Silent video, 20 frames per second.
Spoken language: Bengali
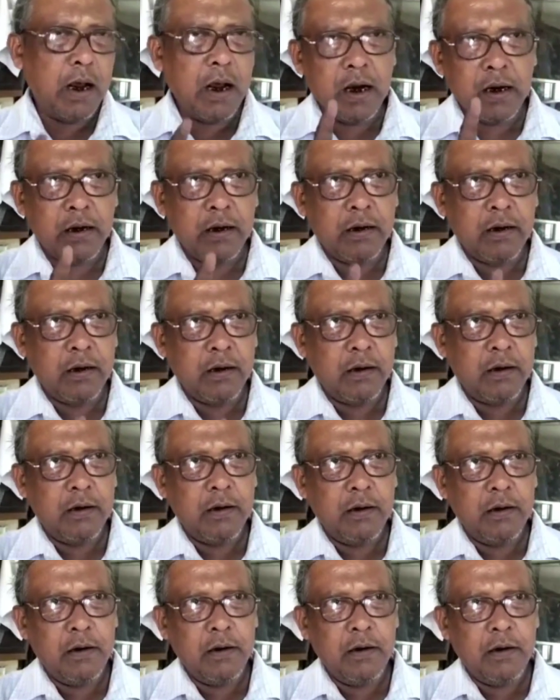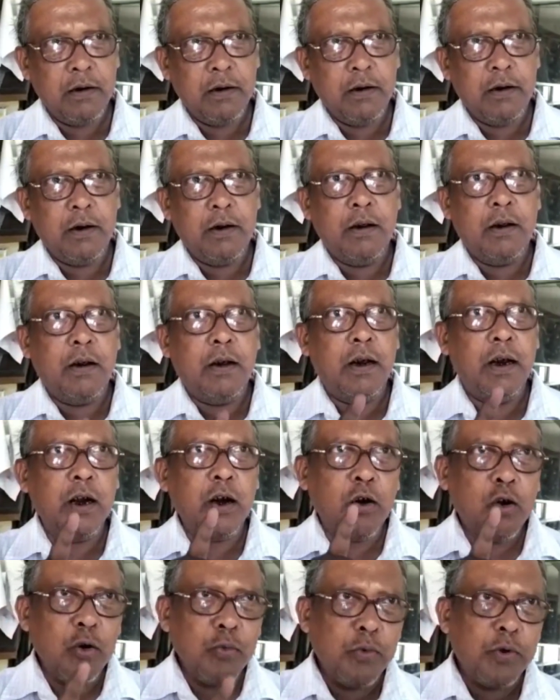এক
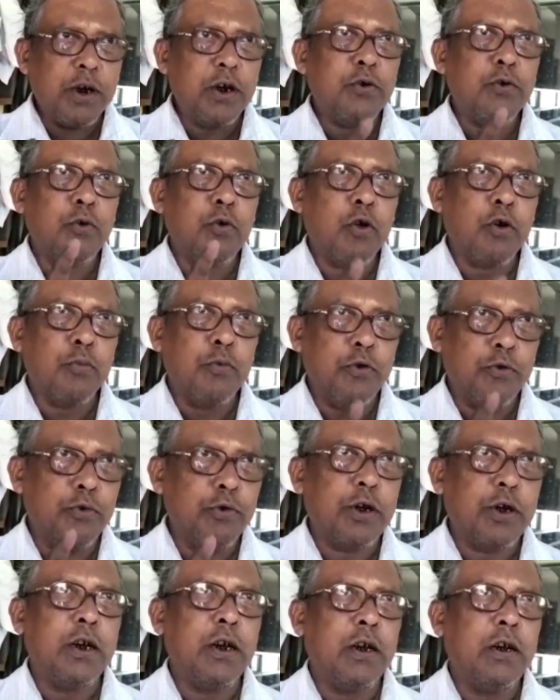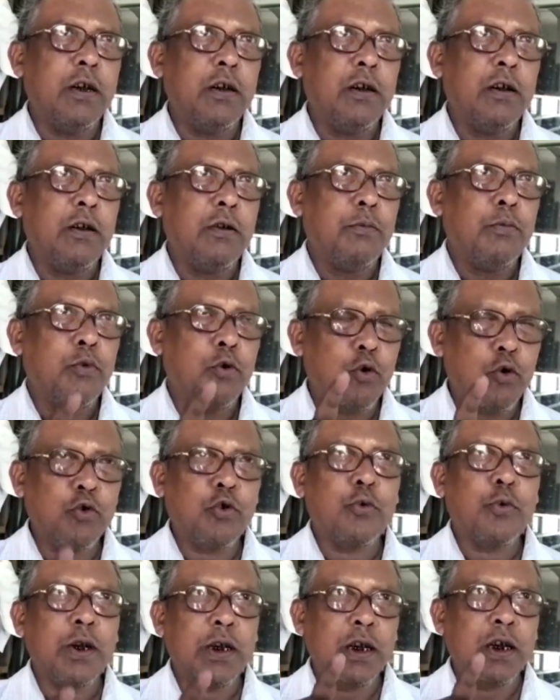এরকম কিছু কর্মসূচি
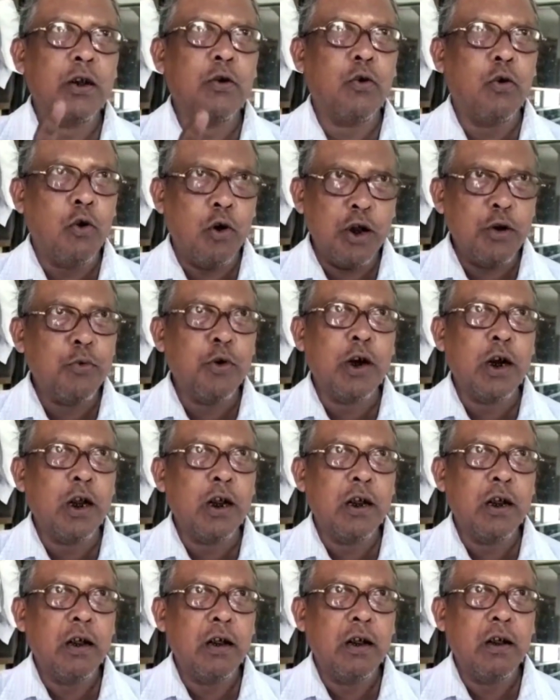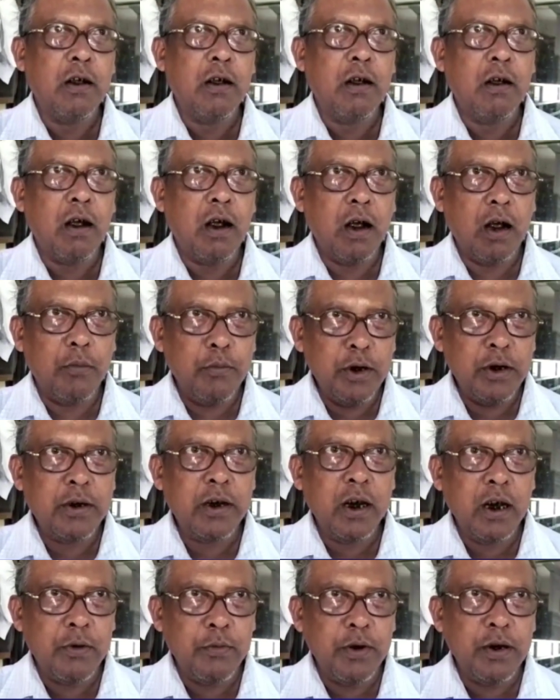পৌরসভা থেকে হয় বলে আমি
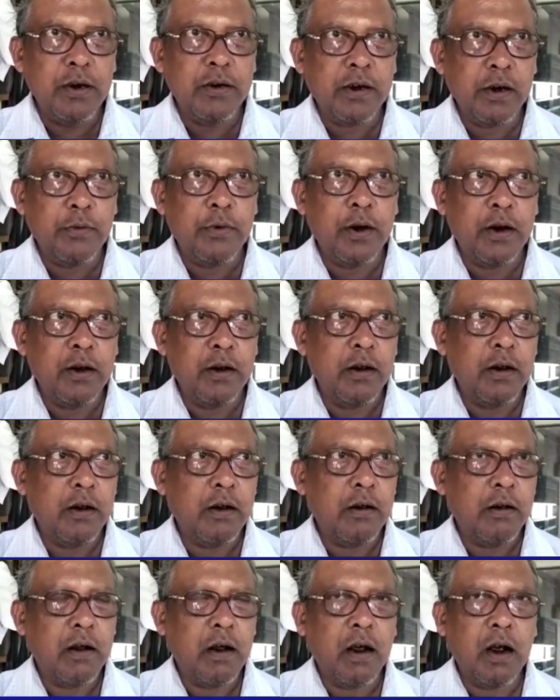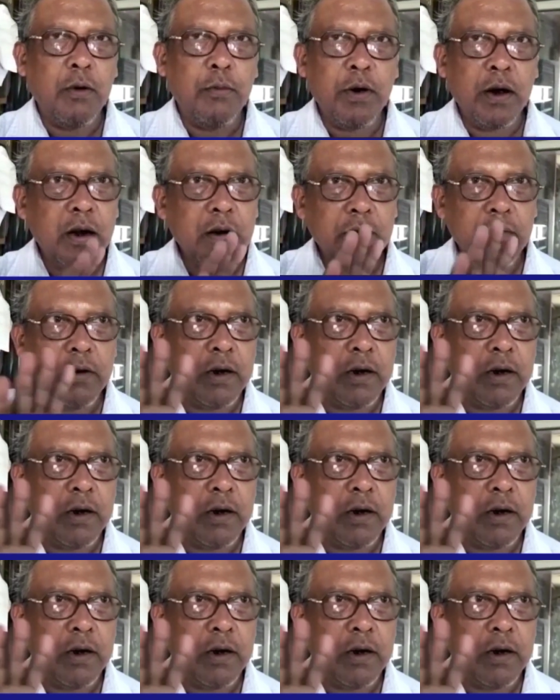চেয়ারম্যান হিসাবে আমার